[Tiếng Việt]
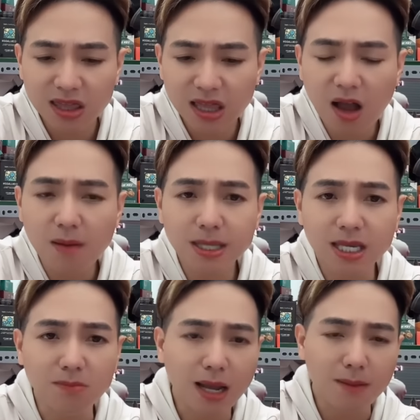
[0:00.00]
lo mà
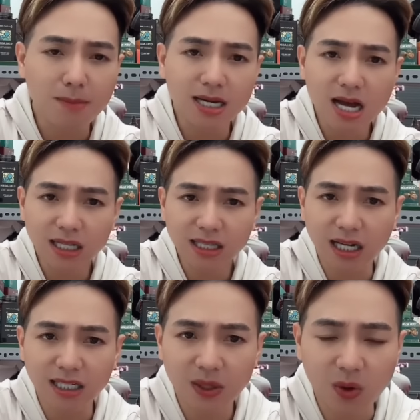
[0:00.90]
chuẩn bị mà đơn
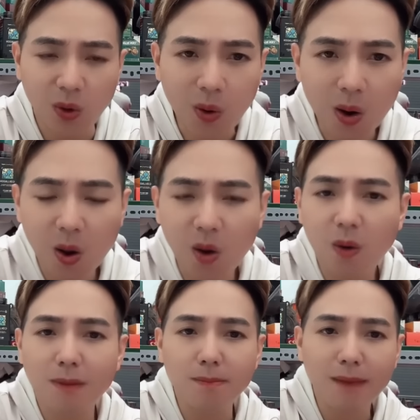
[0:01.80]
từ đồ của con con
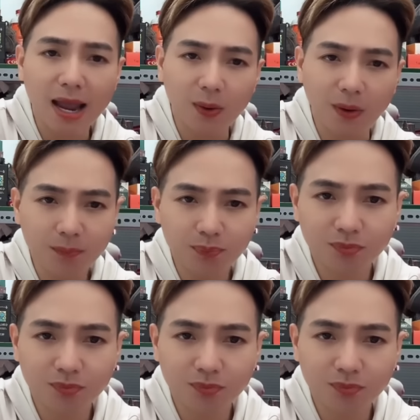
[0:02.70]
con bảy màu á